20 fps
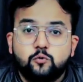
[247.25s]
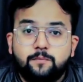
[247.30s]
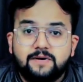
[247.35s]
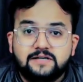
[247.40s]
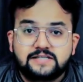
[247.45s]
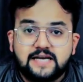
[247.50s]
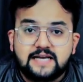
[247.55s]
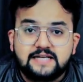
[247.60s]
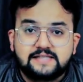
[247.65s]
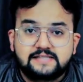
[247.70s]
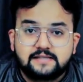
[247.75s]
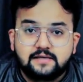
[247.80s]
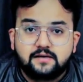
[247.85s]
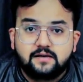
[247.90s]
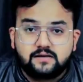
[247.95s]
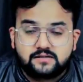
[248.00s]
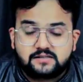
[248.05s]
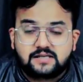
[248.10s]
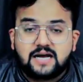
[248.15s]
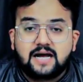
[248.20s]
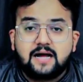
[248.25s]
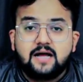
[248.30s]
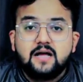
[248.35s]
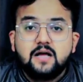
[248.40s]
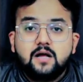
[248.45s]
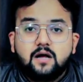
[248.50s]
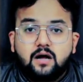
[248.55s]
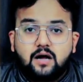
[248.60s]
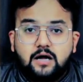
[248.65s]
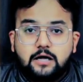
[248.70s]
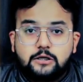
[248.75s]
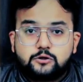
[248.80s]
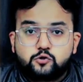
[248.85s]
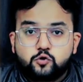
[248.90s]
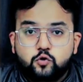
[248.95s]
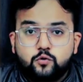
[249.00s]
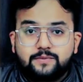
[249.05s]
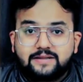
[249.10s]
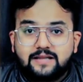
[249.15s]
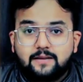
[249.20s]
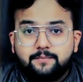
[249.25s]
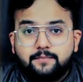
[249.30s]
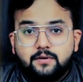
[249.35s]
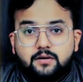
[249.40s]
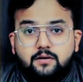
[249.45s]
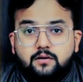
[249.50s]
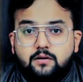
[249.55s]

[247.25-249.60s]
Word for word: सुपर जाइंट्स इसका जो मतलब